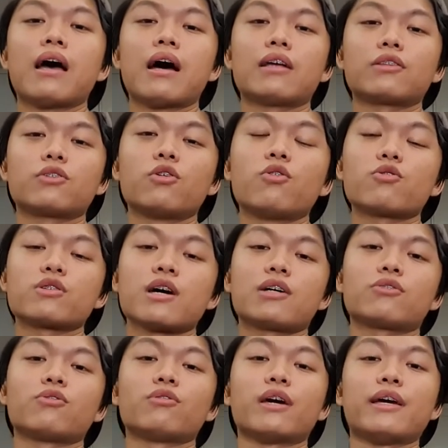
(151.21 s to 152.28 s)
at Go
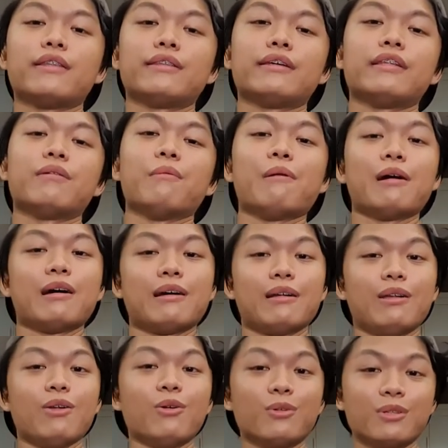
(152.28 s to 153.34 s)
Sakto 90 na mga
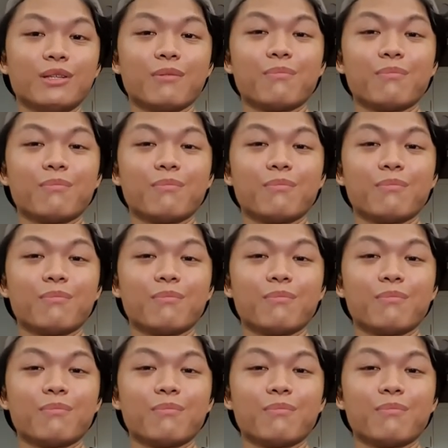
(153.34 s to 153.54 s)
load na